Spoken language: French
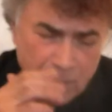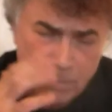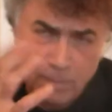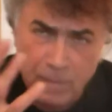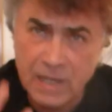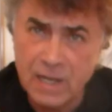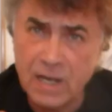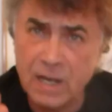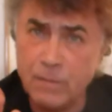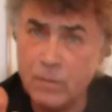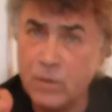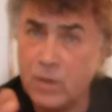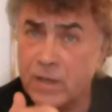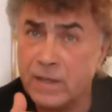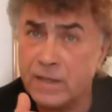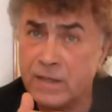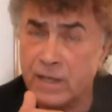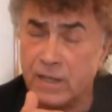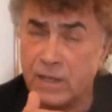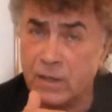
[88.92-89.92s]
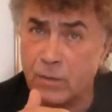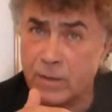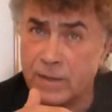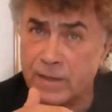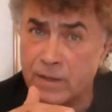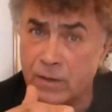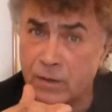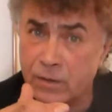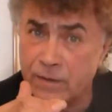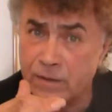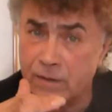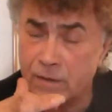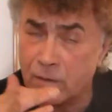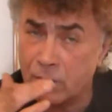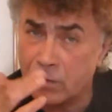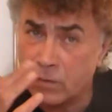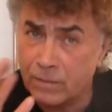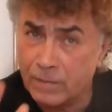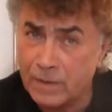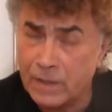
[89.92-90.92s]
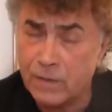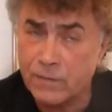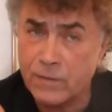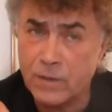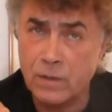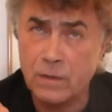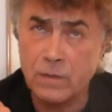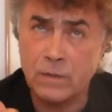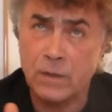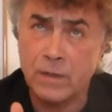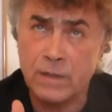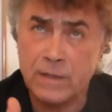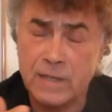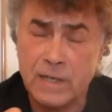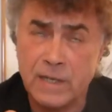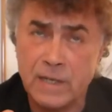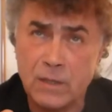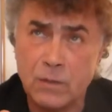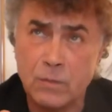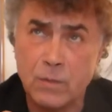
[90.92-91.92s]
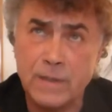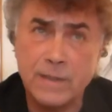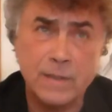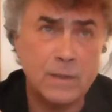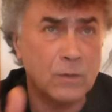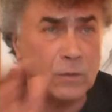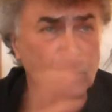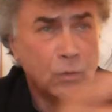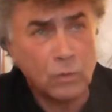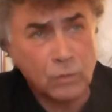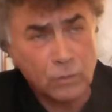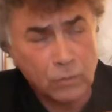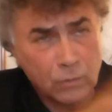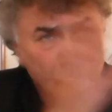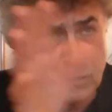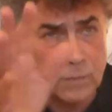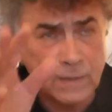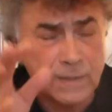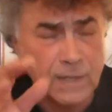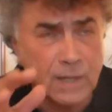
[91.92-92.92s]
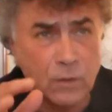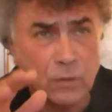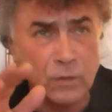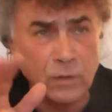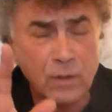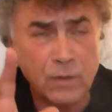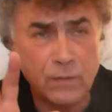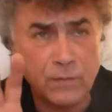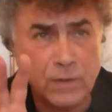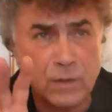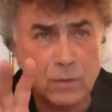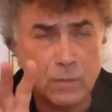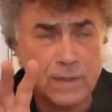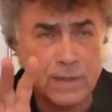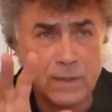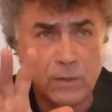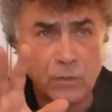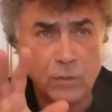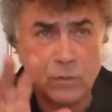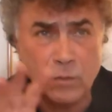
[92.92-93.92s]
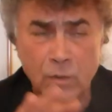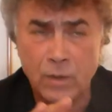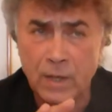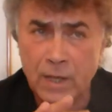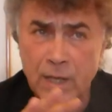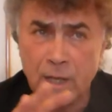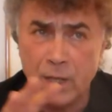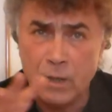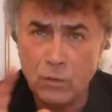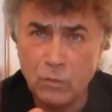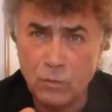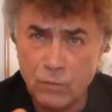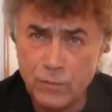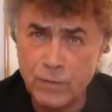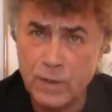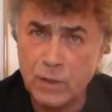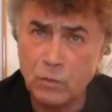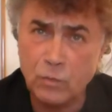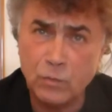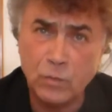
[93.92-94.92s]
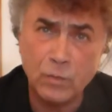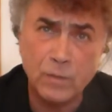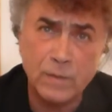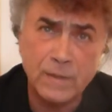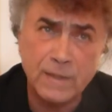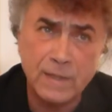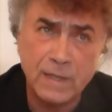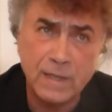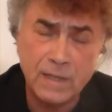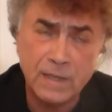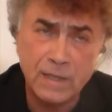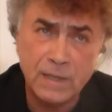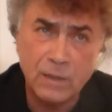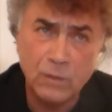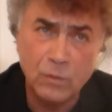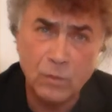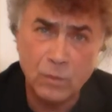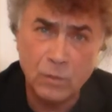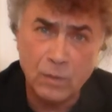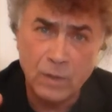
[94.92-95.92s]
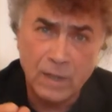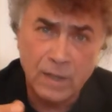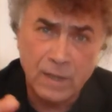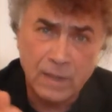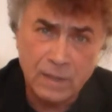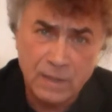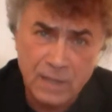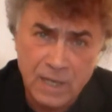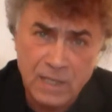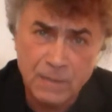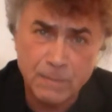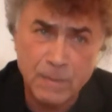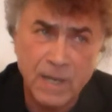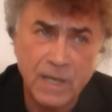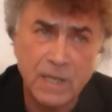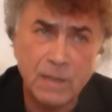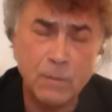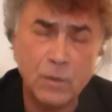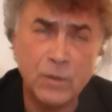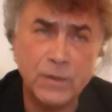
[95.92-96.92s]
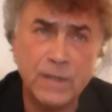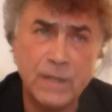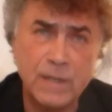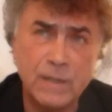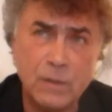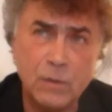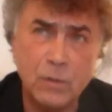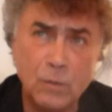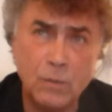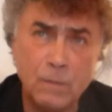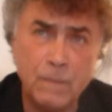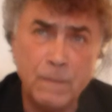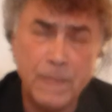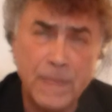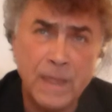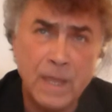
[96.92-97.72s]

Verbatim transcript: Milgram, dans les années 60, dans les années entre 59 et 62, nous fait toute une série d'expérimentations